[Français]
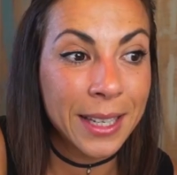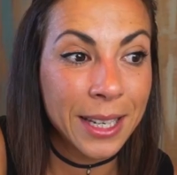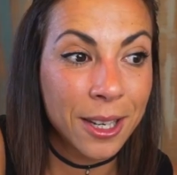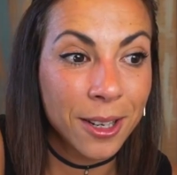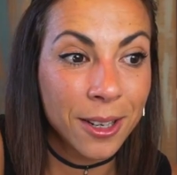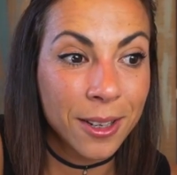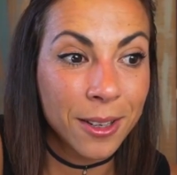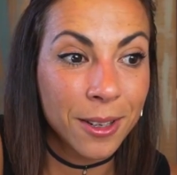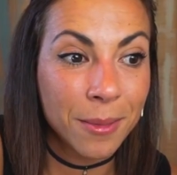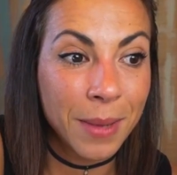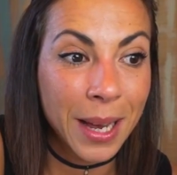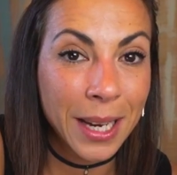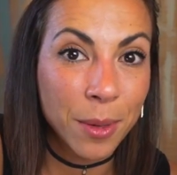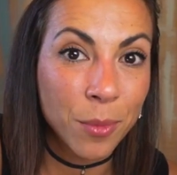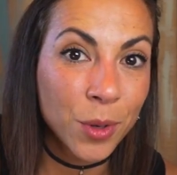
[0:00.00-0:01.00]
c'est que
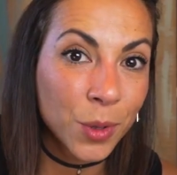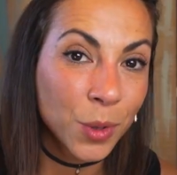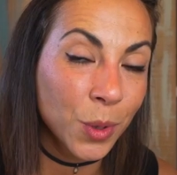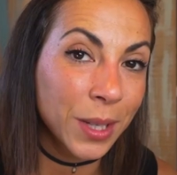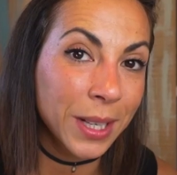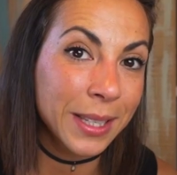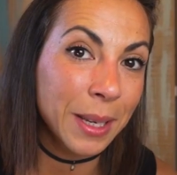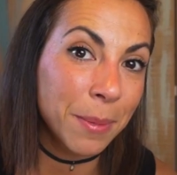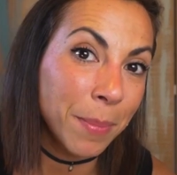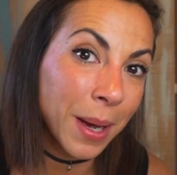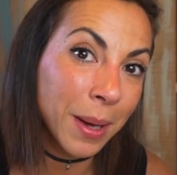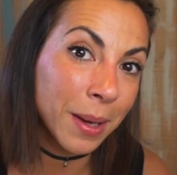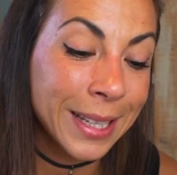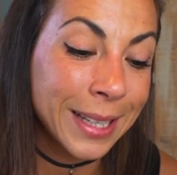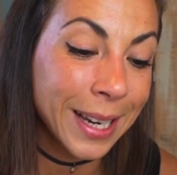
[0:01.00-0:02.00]
Marie et moi, on se connaissait pas. Et